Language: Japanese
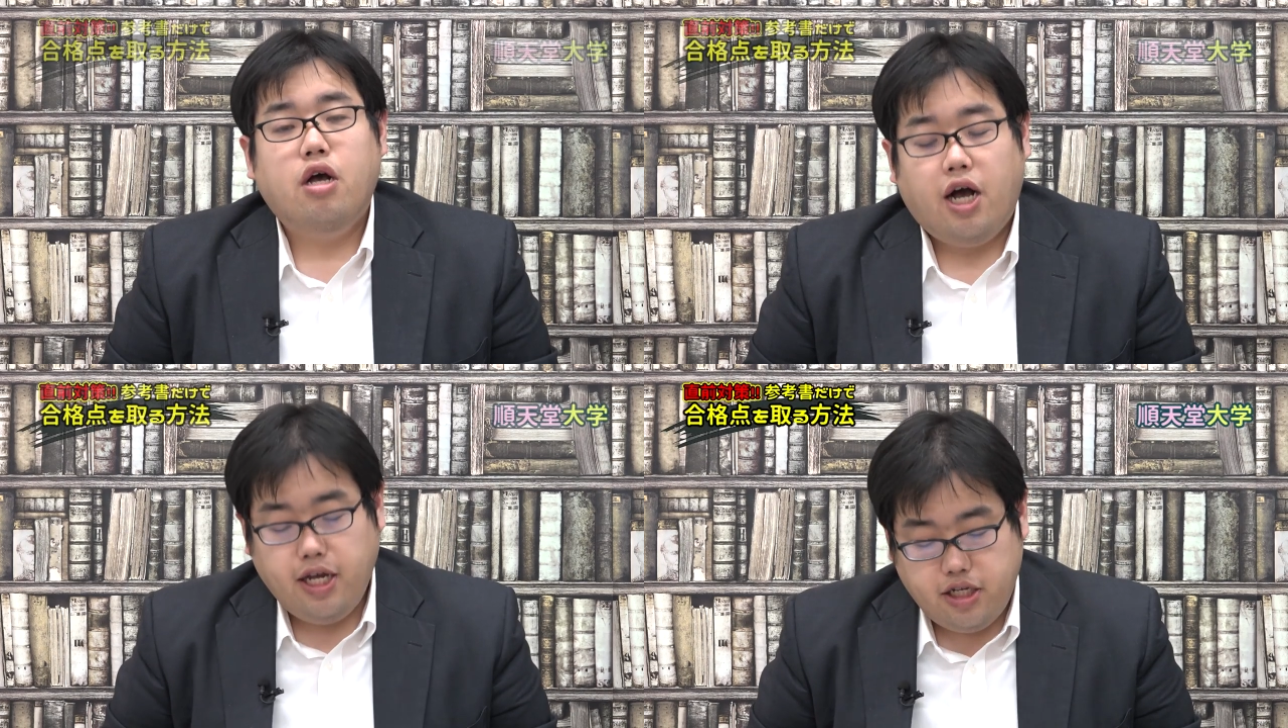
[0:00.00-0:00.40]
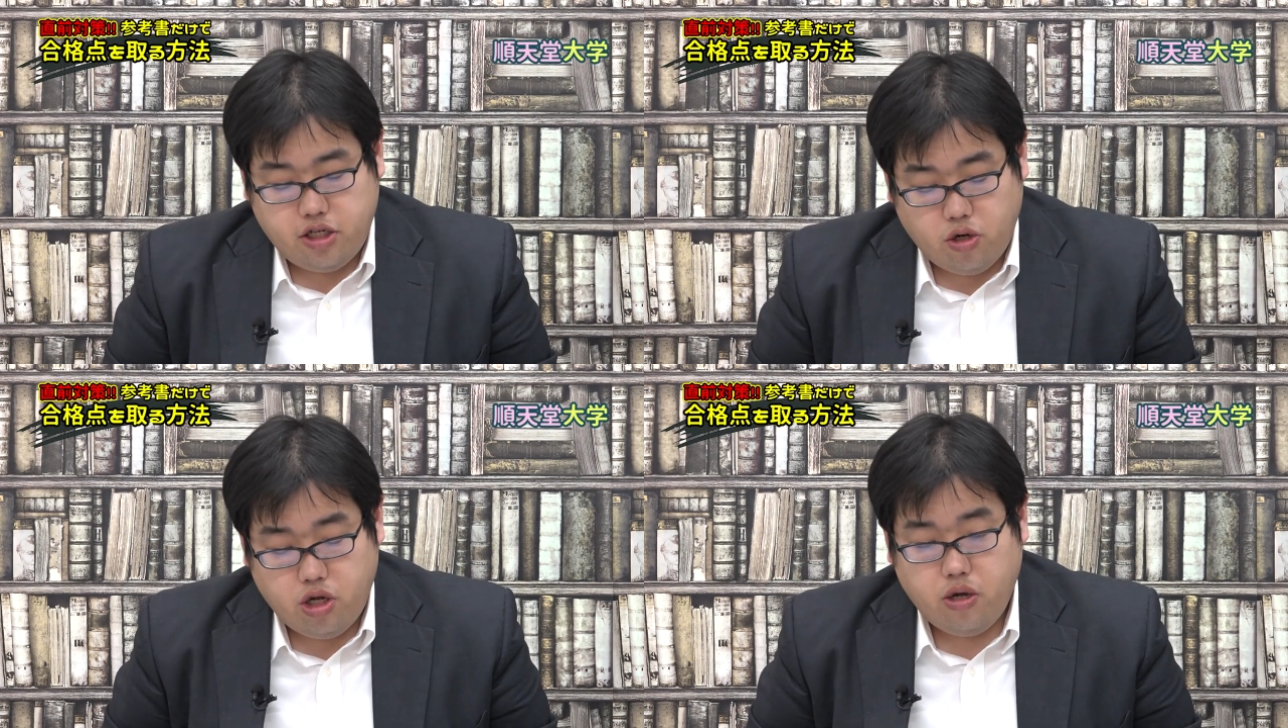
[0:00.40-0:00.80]
はい
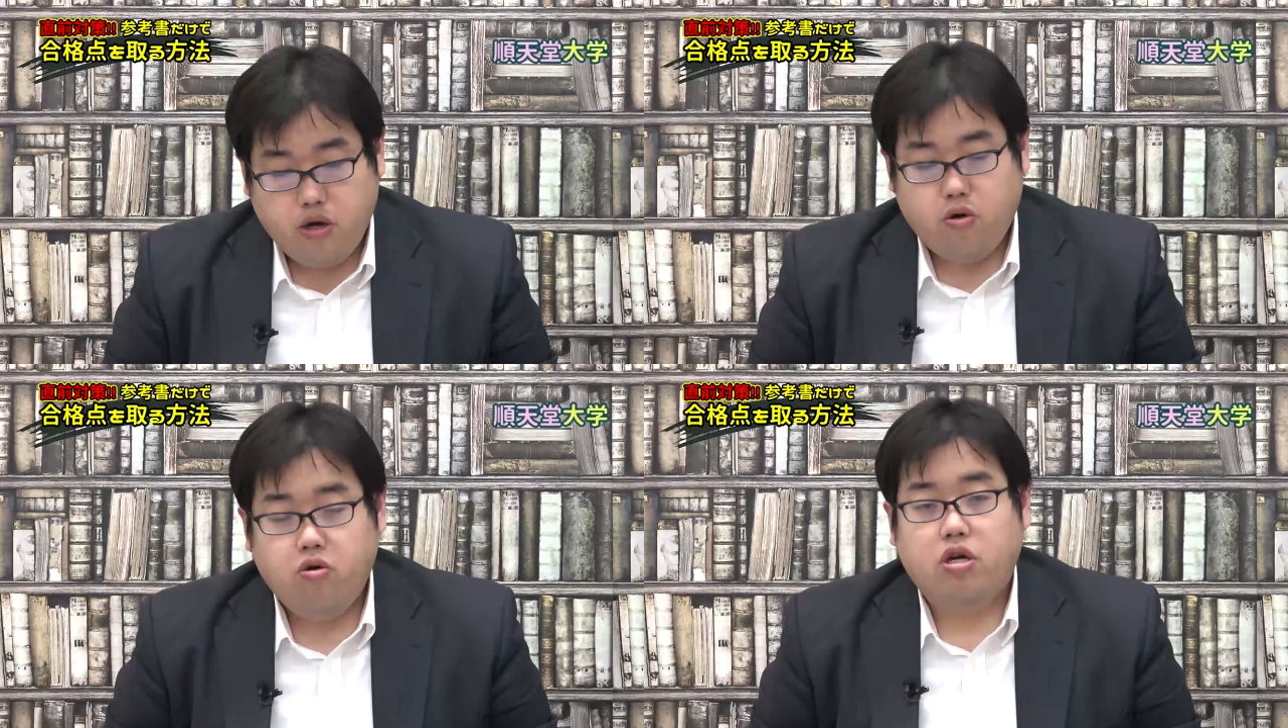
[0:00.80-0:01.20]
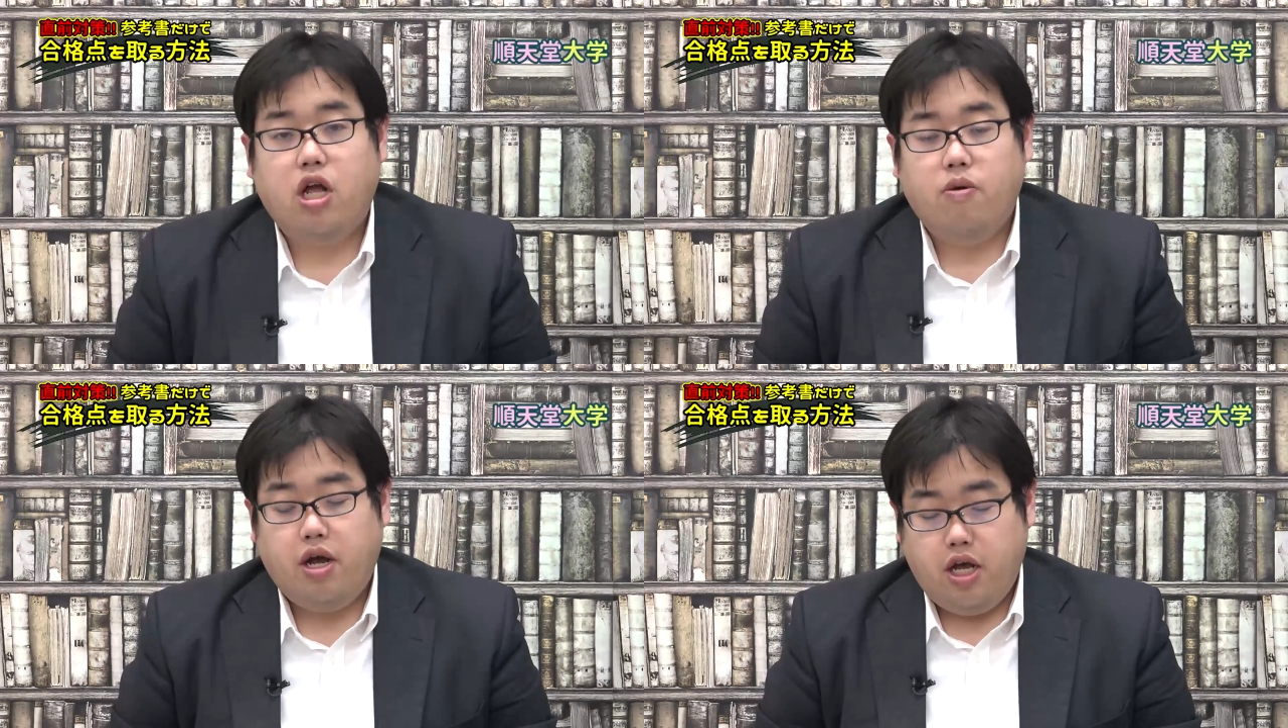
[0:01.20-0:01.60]
それでは今
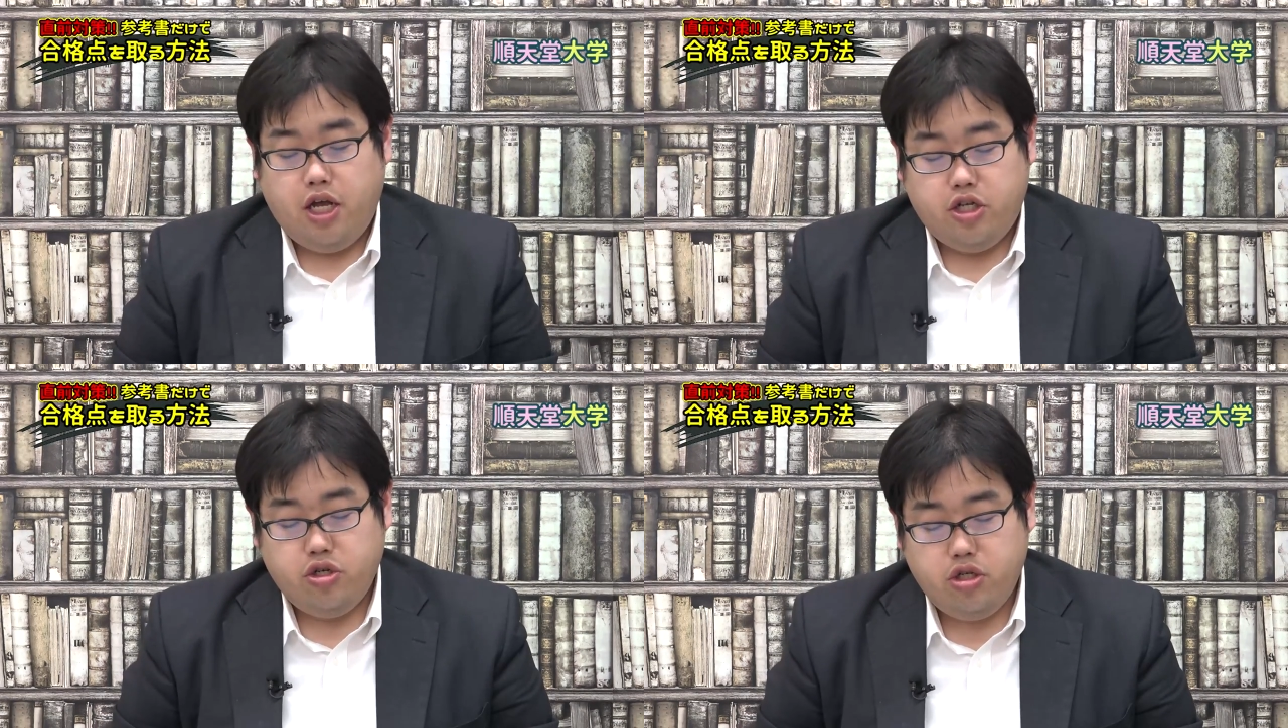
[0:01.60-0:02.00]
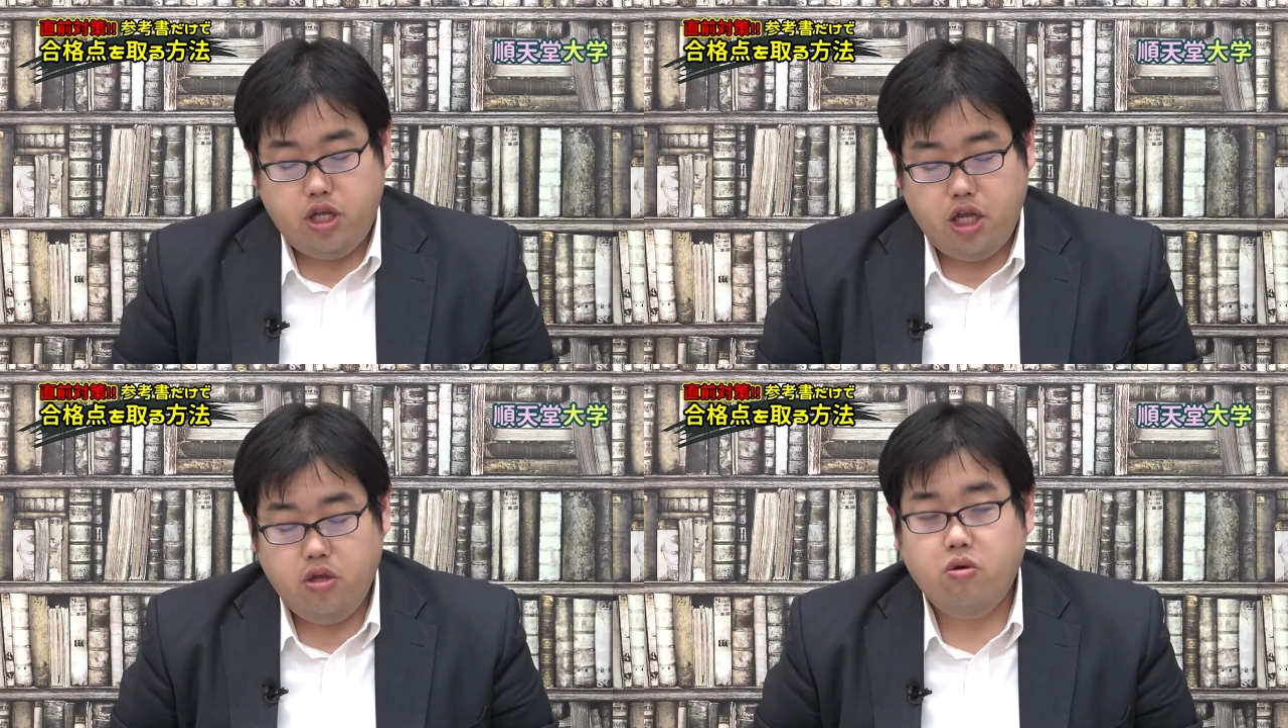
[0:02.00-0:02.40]
回は、えー、順天